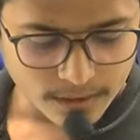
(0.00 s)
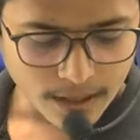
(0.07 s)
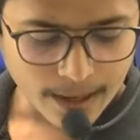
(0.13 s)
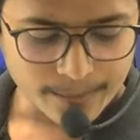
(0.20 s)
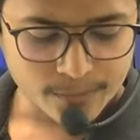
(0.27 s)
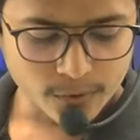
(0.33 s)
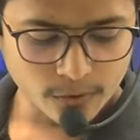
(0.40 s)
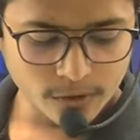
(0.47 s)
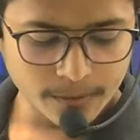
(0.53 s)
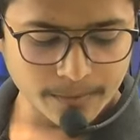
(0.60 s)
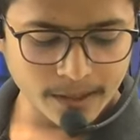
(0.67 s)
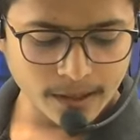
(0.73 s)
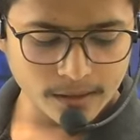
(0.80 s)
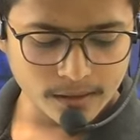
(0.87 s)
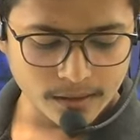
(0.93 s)
एब्सोलूट
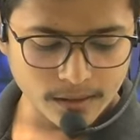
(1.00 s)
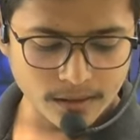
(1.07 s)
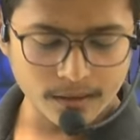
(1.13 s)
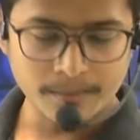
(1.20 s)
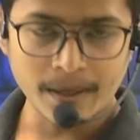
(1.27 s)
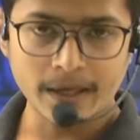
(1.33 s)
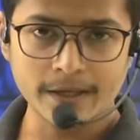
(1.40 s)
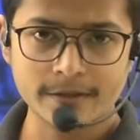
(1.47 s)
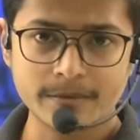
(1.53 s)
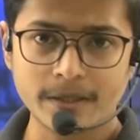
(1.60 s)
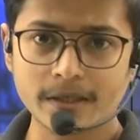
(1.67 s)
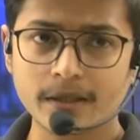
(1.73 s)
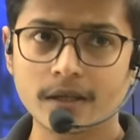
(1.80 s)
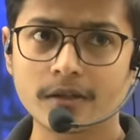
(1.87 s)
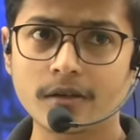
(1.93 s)
भी आ, मैंने
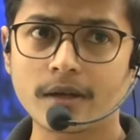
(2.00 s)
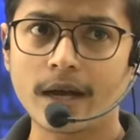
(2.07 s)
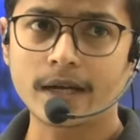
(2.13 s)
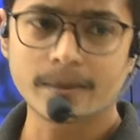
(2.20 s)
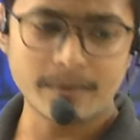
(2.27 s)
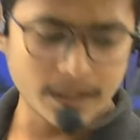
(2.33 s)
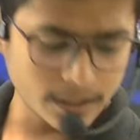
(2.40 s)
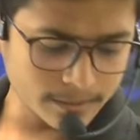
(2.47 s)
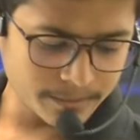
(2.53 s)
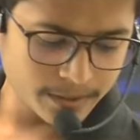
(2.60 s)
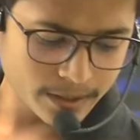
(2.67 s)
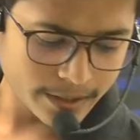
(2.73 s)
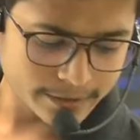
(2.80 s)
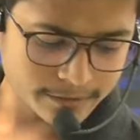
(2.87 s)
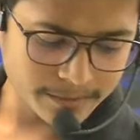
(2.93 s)
एक्सप्लेन किया था कैनमेटिक भी
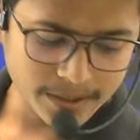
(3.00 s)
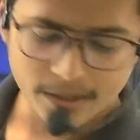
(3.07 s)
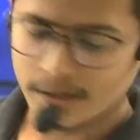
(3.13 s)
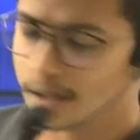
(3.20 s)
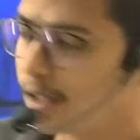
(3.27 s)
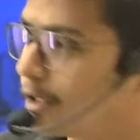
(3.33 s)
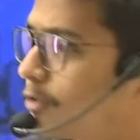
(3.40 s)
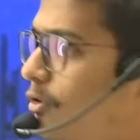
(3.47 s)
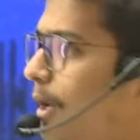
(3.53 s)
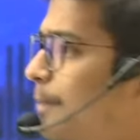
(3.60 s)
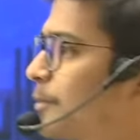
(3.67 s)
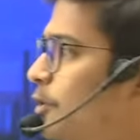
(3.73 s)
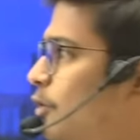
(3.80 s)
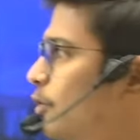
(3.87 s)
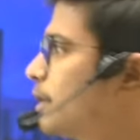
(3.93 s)
एक्सप्लेन किया था तो
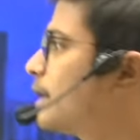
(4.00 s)
एब्सोलूट